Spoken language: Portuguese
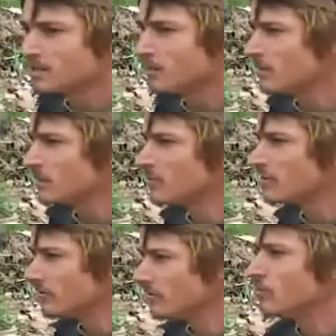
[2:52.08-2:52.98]
são pessoas
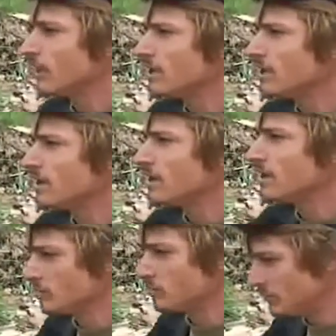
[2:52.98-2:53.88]
que se
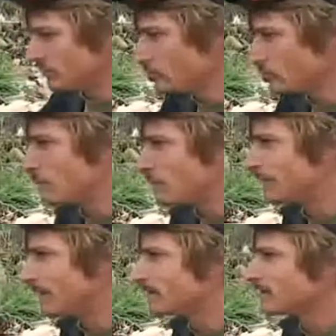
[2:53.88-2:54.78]
alimentam. Nós precisamos de uma
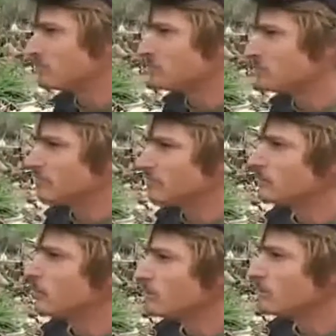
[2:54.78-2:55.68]
batata, nós
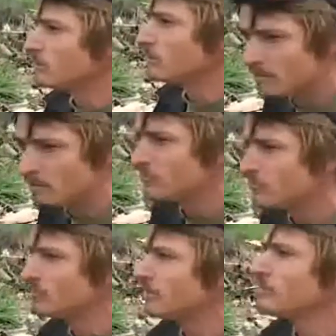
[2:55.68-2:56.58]
precisamos de uma mandioca,
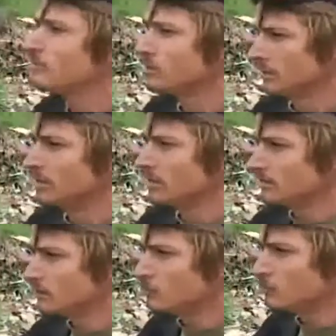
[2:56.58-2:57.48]
precisamos de
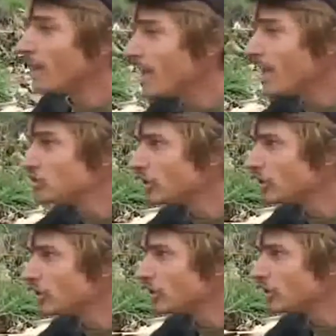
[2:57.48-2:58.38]
um leite
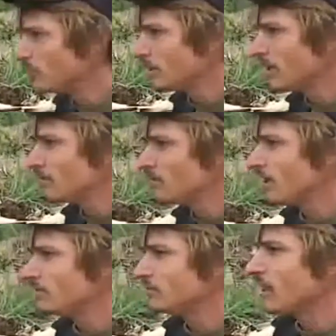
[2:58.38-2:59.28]
até muitas das
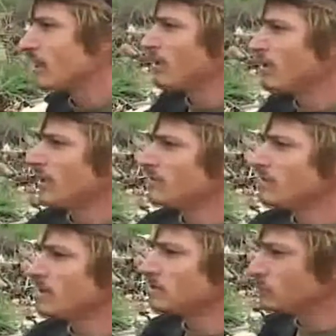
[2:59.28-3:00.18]
vezes. Talvez nem
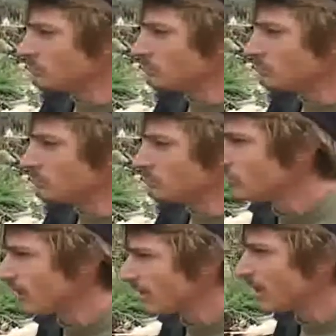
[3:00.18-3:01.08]
seja puro porque o
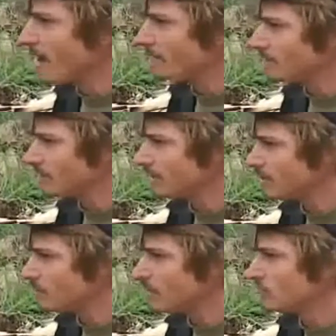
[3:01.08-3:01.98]
leite é caro,
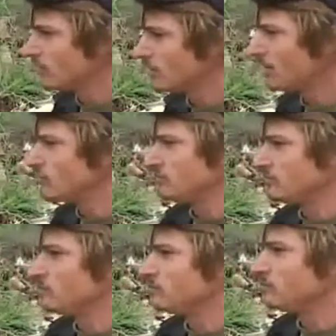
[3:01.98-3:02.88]
entendeu? Mas um leite,
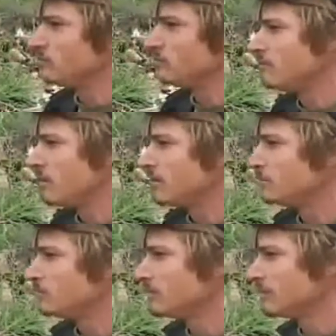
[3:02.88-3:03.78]
né,
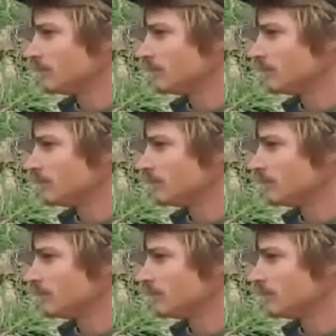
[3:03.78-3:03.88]
mesmo